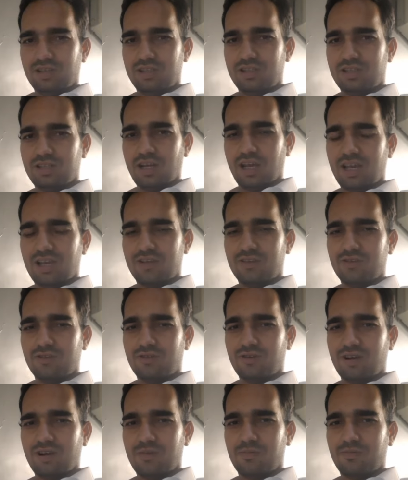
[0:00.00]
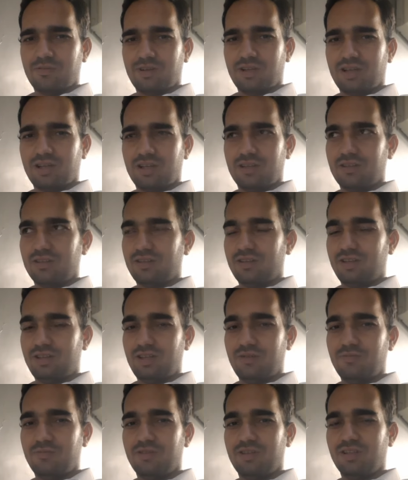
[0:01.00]
स्ट्राइक जो आपका
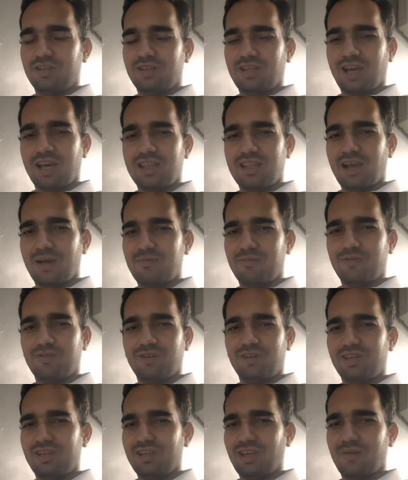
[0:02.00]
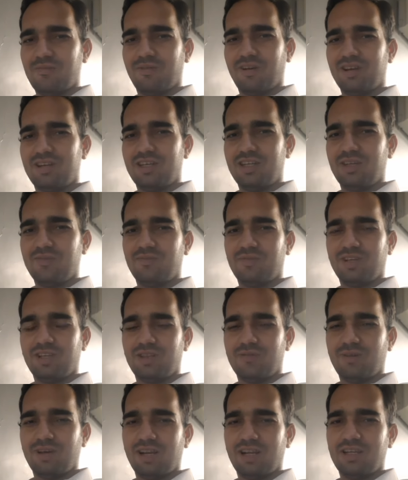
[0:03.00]
टीम से शायद आप तो नहीं आपका टीम के
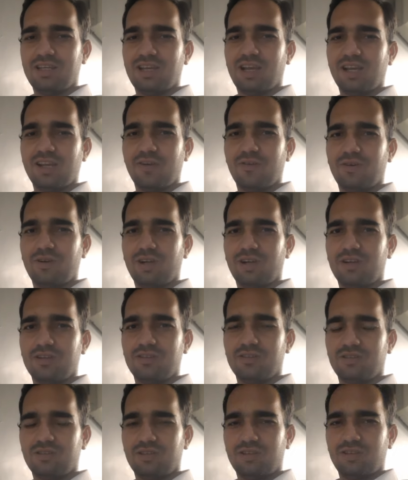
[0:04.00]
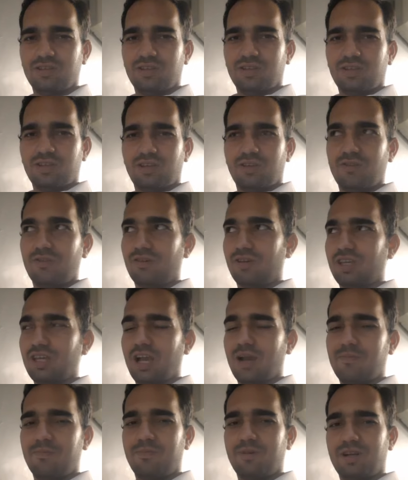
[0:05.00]
द्वारा ही आया होगा क्योंकि
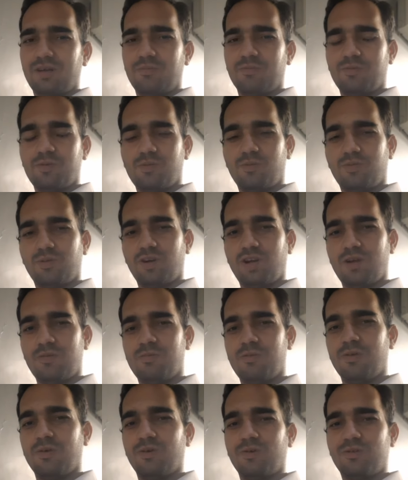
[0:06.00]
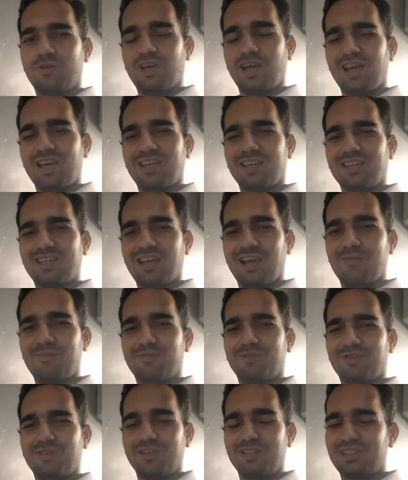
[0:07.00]
आप पर हमको पूरा भरोसा है कि आप
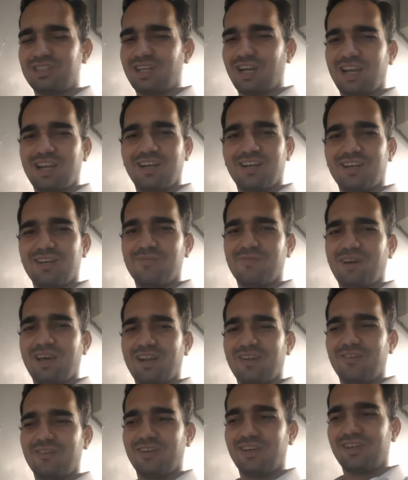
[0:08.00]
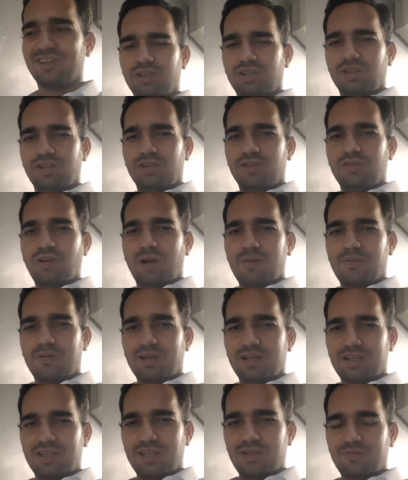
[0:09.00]
तो स्ट्राइक नहीं मारे होंगे तो
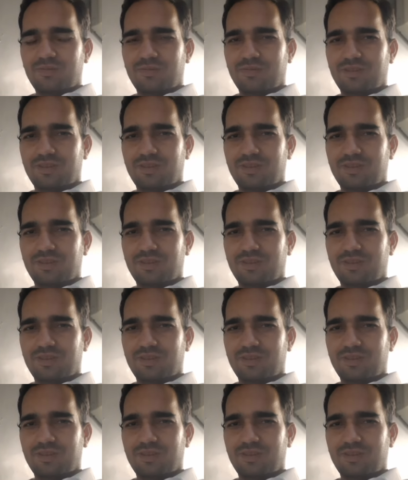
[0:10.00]
आपका टीम